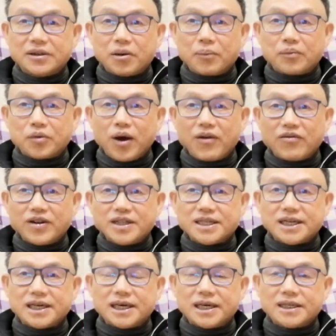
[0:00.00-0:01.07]
垄断分
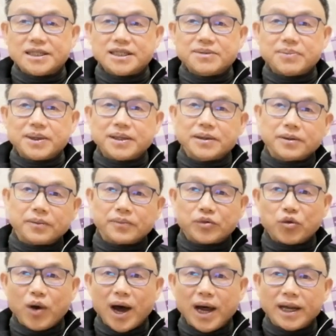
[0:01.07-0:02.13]
子、资本的垄
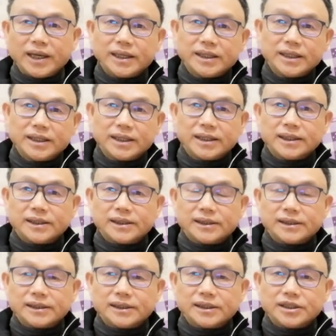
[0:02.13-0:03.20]
断，
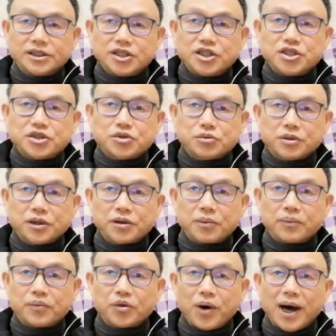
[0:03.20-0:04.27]
嗯，技术的
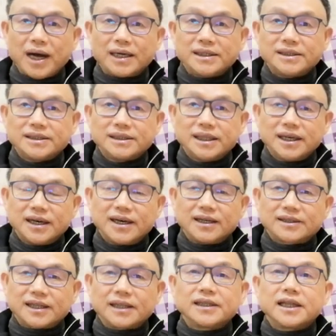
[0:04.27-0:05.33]
垄断，
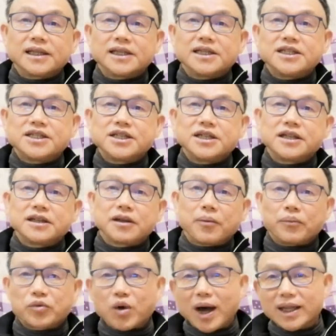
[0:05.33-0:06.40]
啊，等等的一系列垄
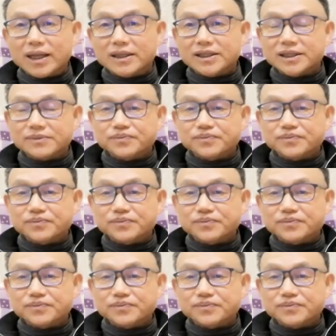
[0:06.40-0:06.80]
断的，